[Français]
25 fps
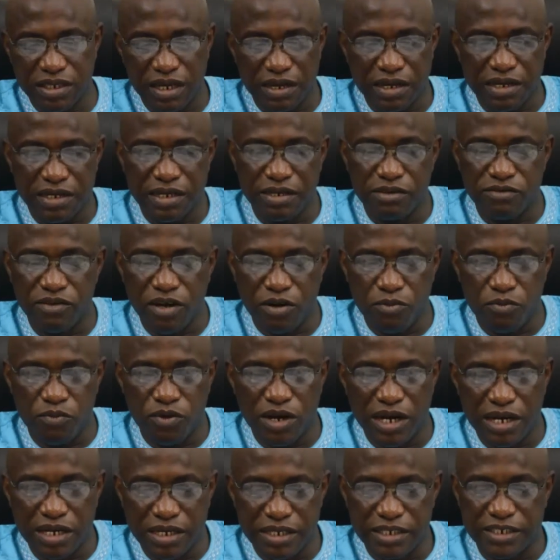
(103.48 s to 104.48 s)
avez devant
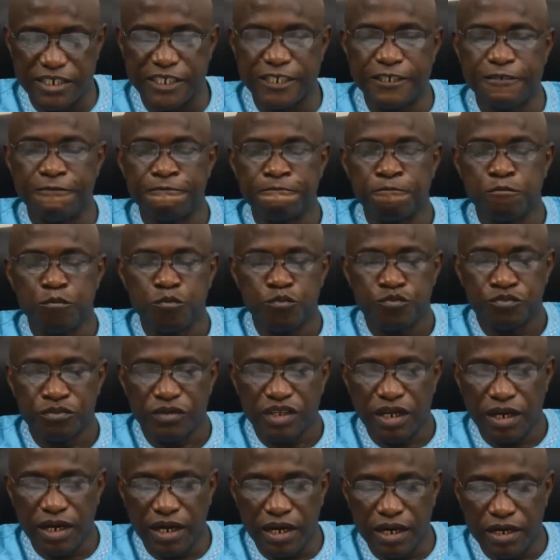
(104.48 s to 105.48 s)
moi ici
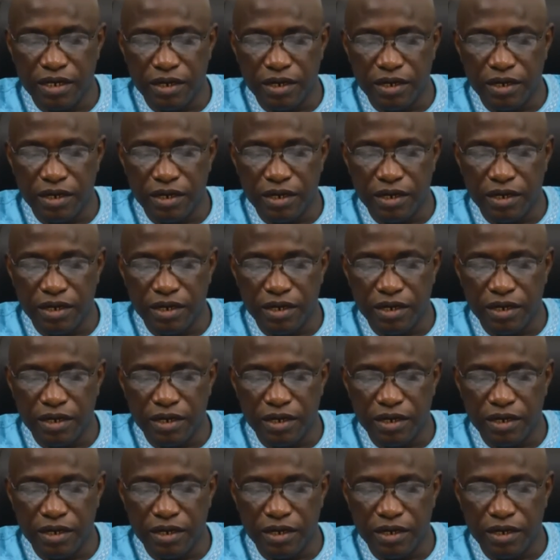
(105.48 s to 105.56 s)
hein,